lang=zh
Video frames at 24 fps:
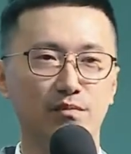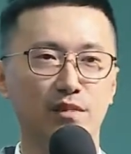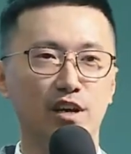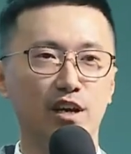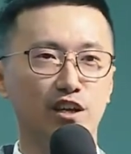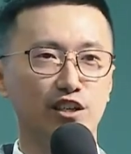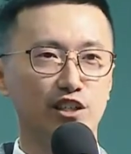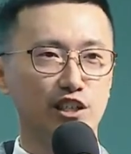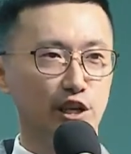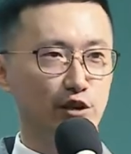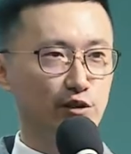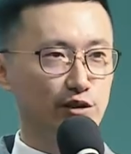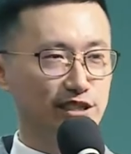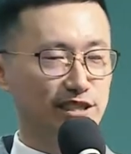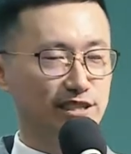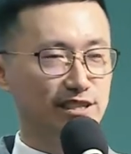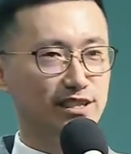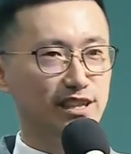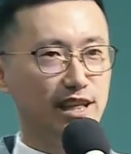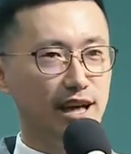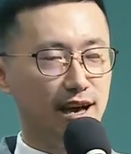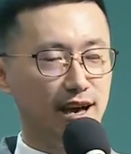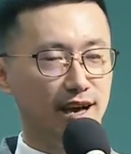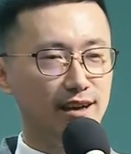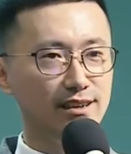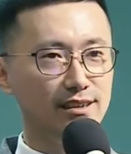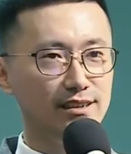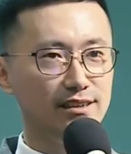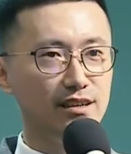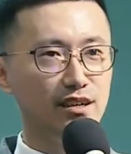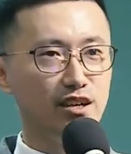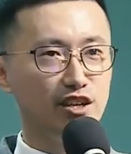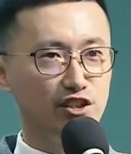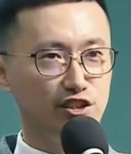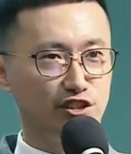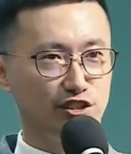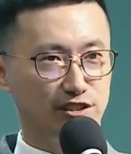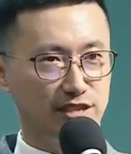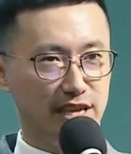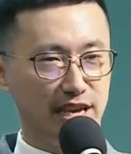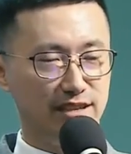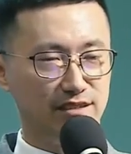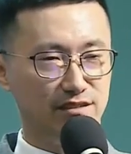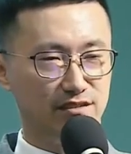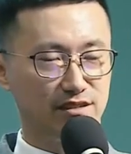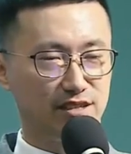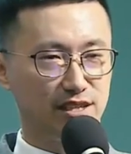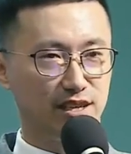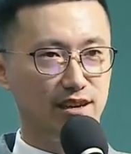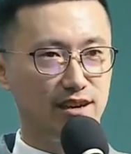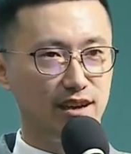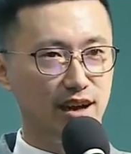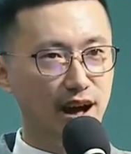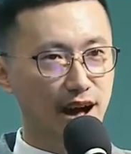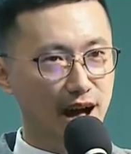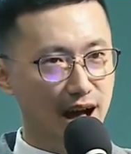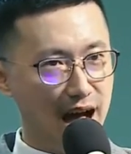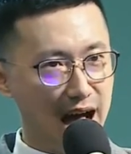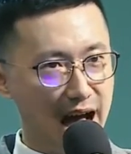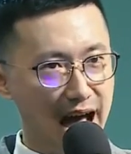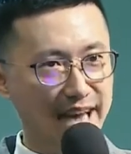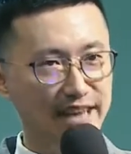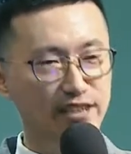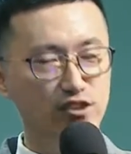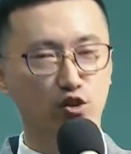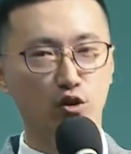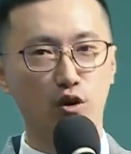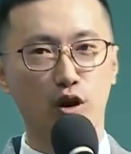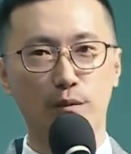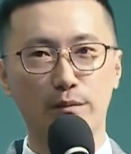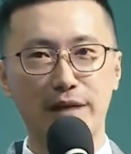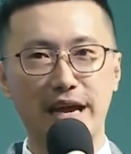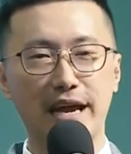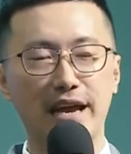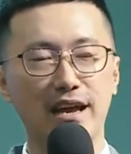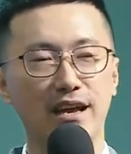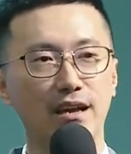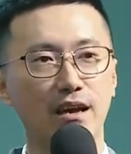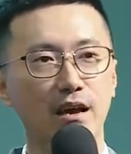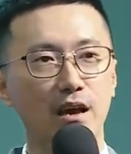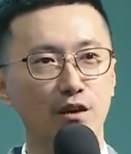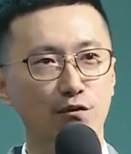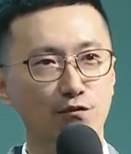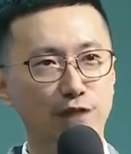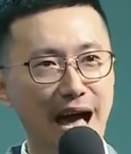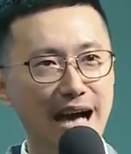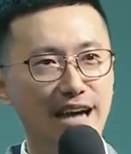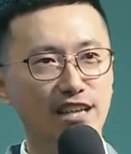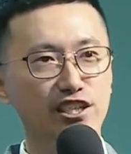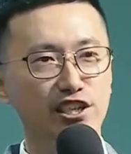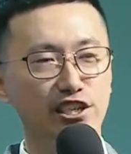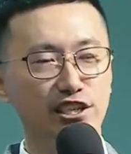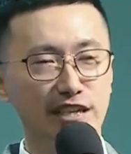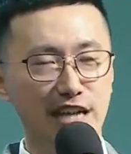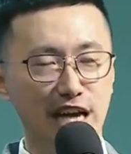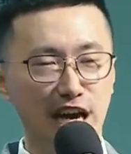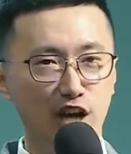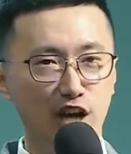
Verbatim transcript: 就是呢，选择了爱多美。 放弃呢？